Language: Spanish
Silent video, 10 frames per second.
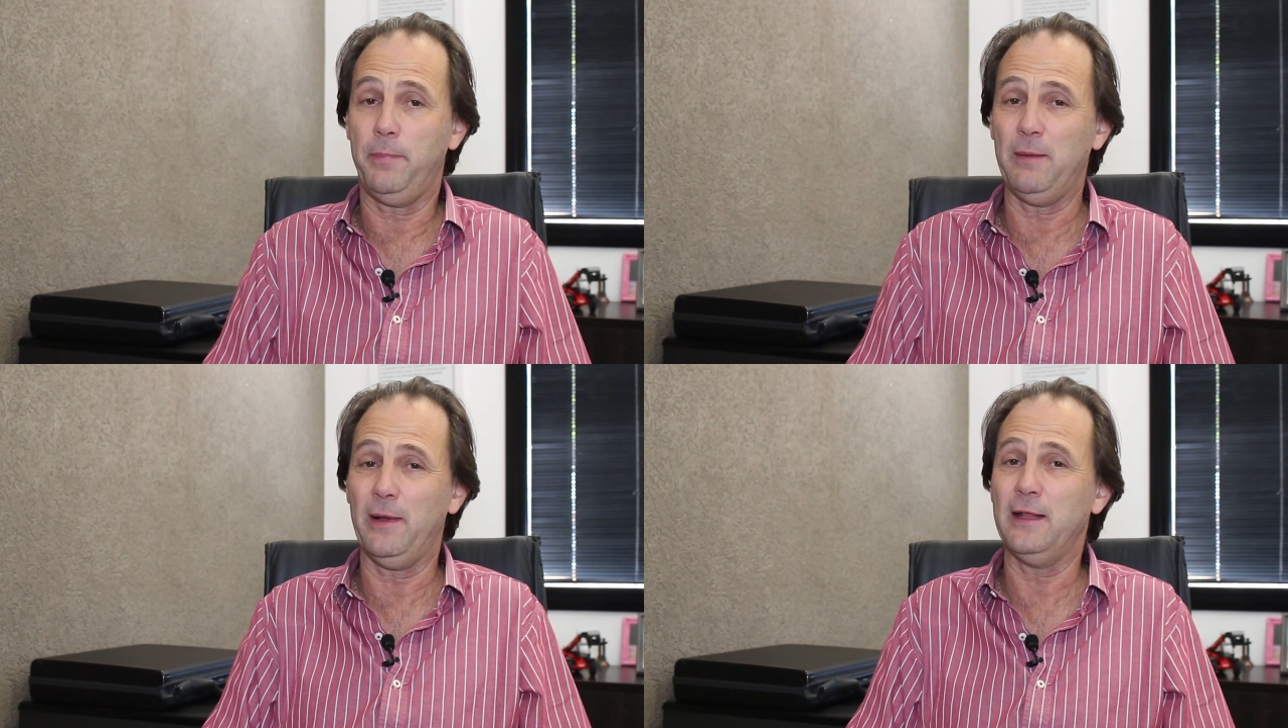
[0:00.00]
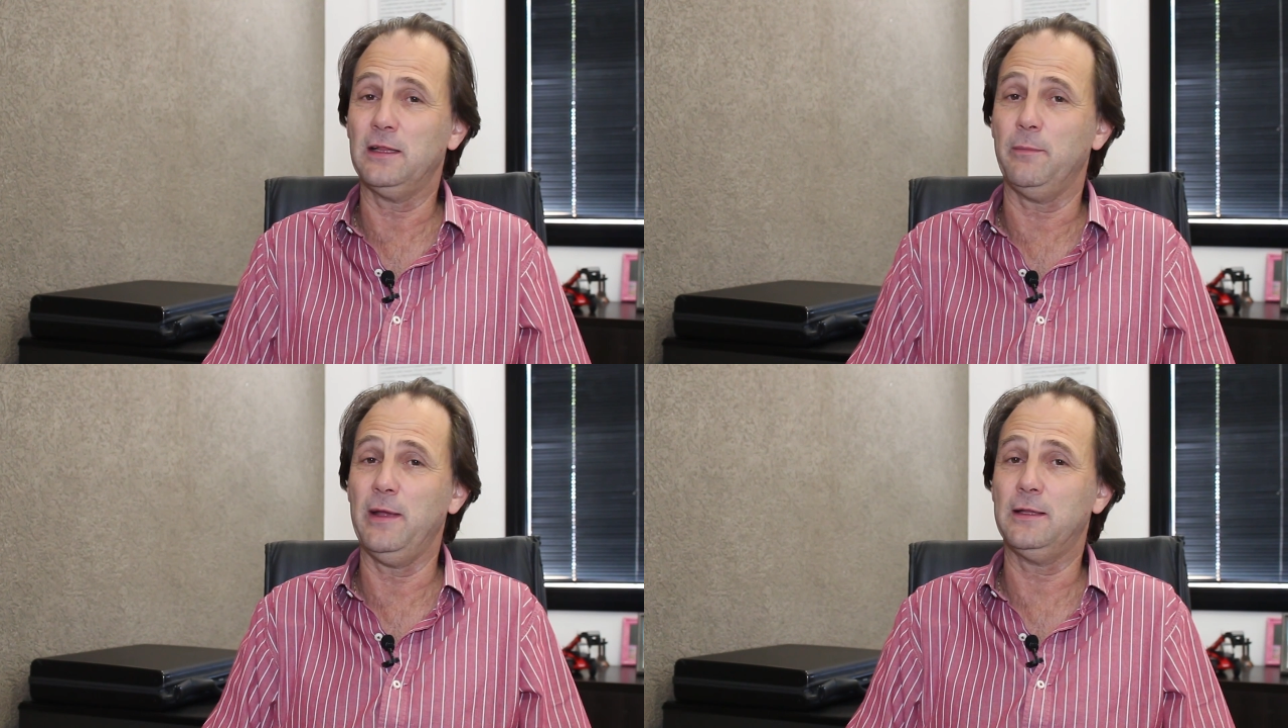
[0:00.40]

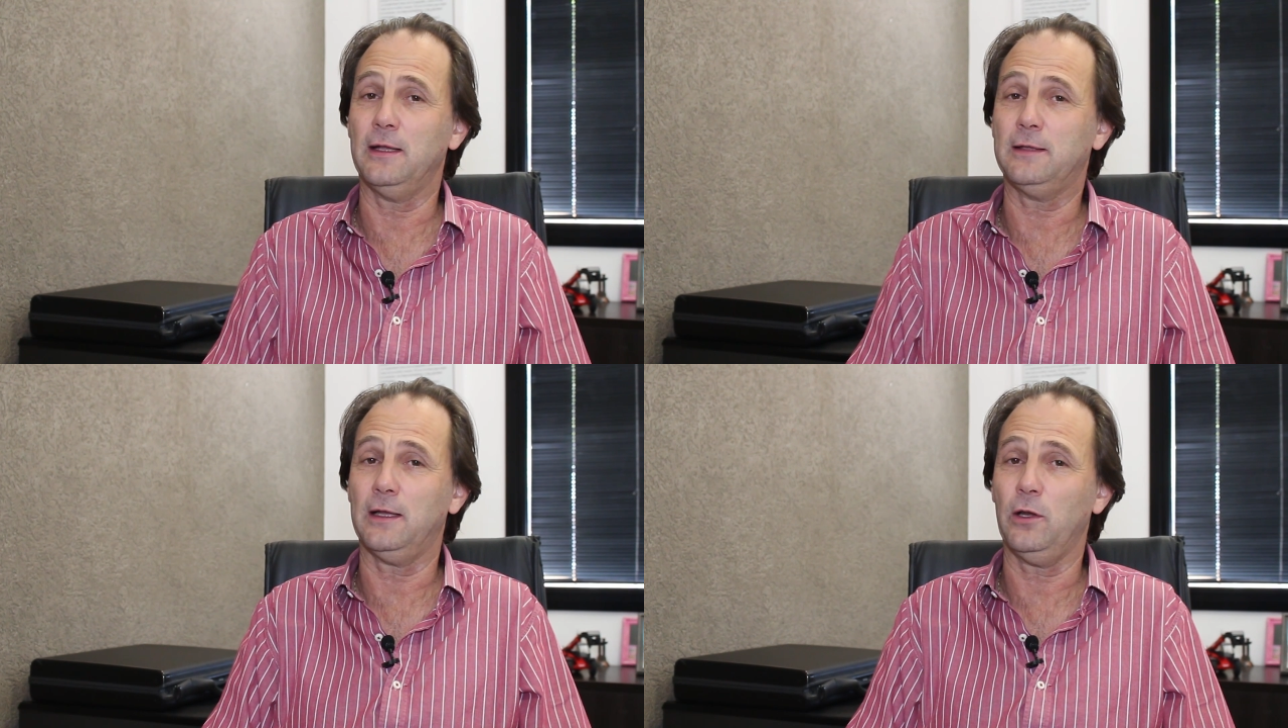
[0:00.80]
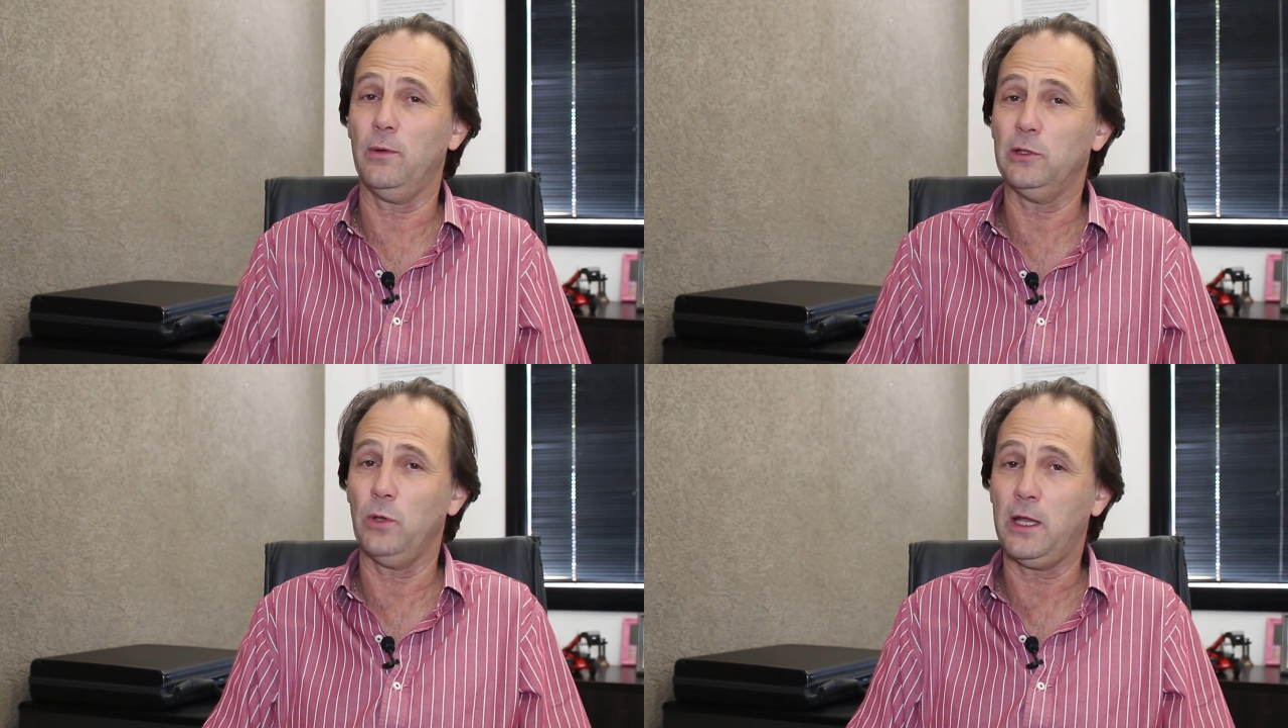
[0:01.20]
permanentemente está
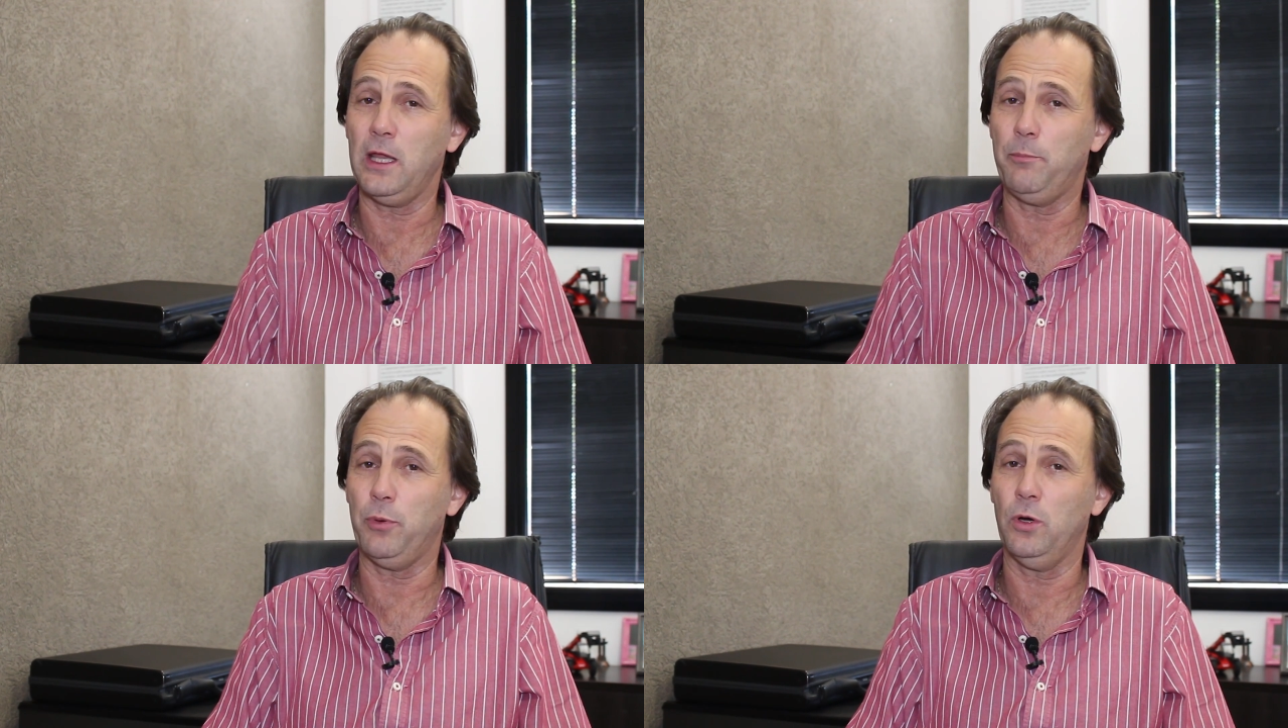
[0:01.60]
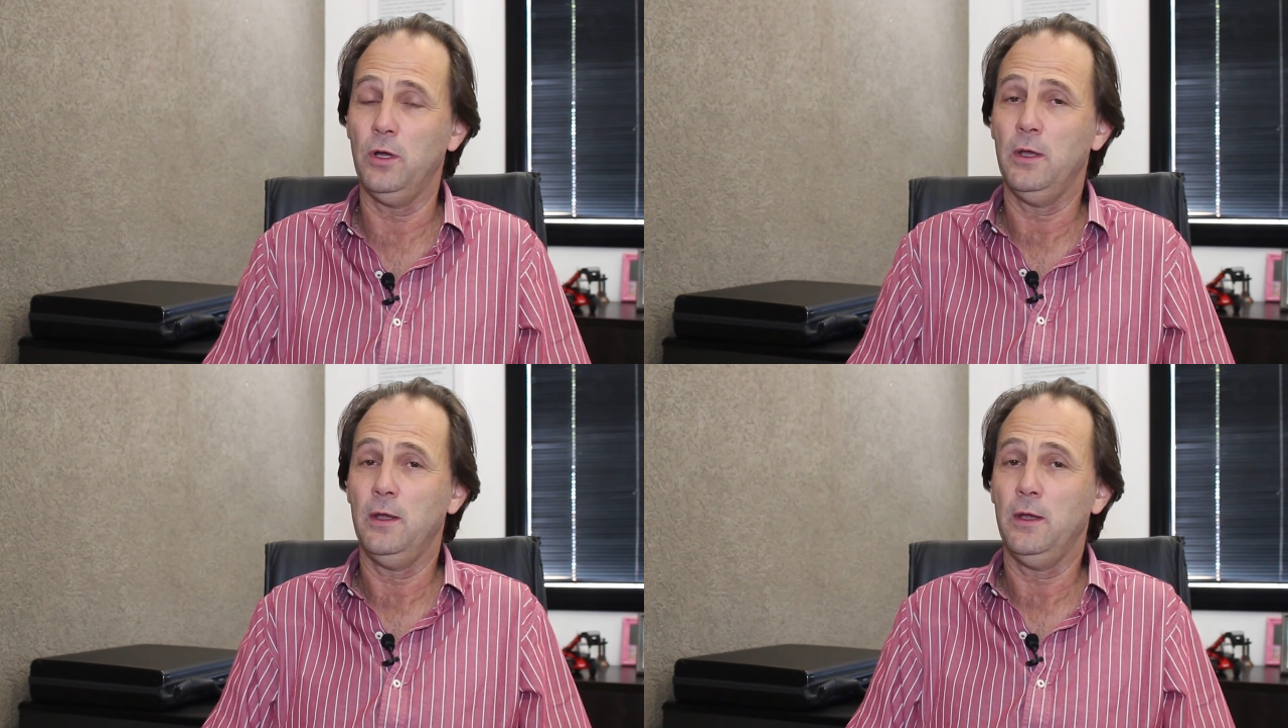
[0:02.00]
renovando equipo,